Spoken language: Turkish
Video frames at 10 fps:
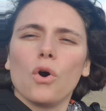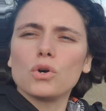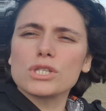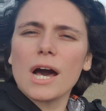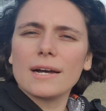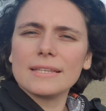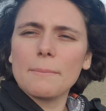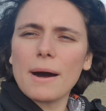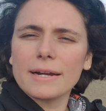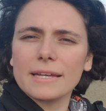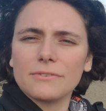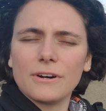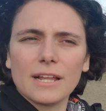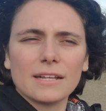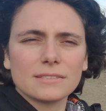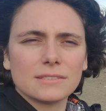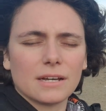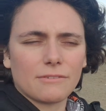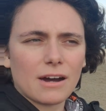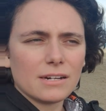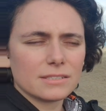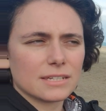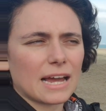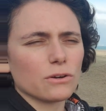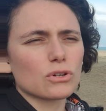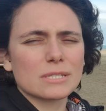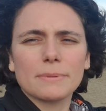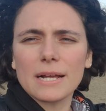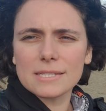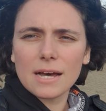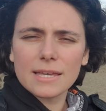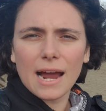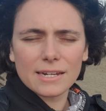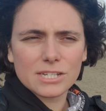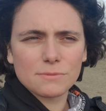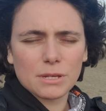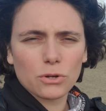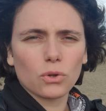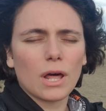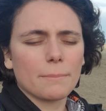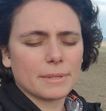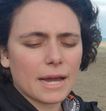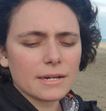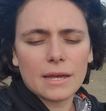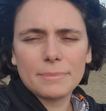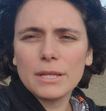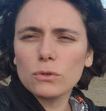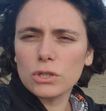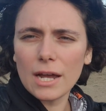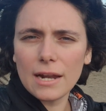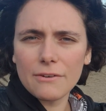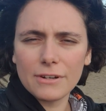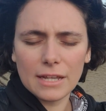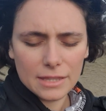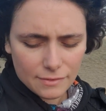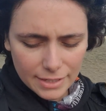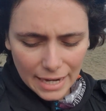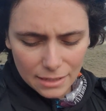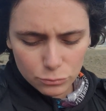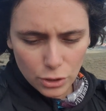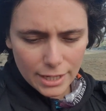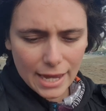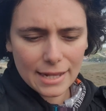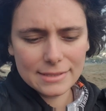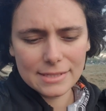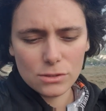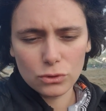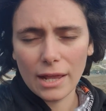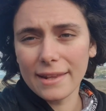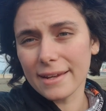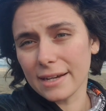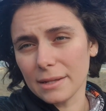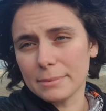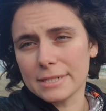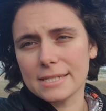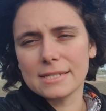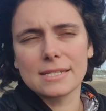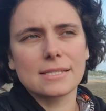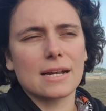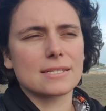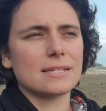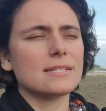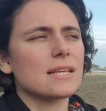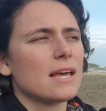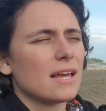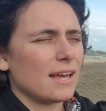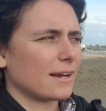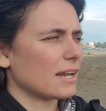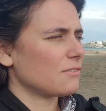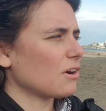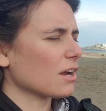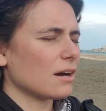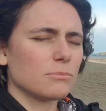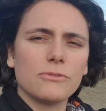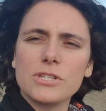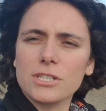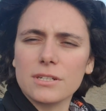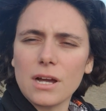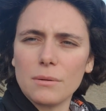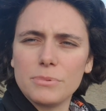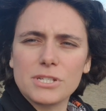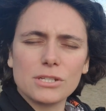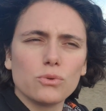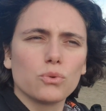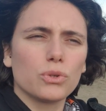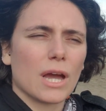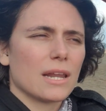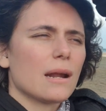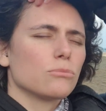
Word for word: O sahilde market falan da var. Yani orası biraz daha yerleşim yeri olan bir yer. Bir de oteller falan da var. Yani buraya geldiğinizde otelde de kalabilirsiniz isterseniz. E, karavan kampı ve çadır kampı için de uygun yerler